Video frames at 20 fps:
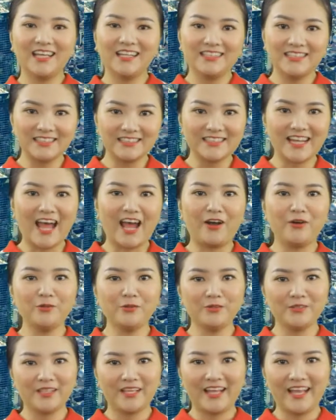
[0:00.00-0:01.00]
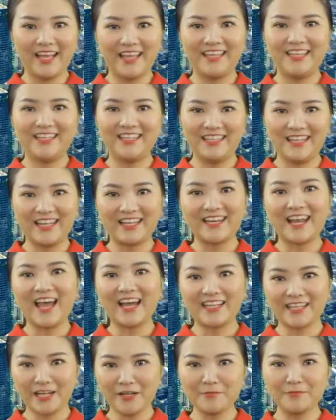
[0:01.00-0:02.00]
lừa đảo hay là đa
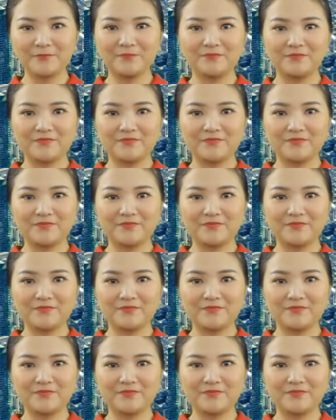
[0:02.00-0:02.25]
cấp.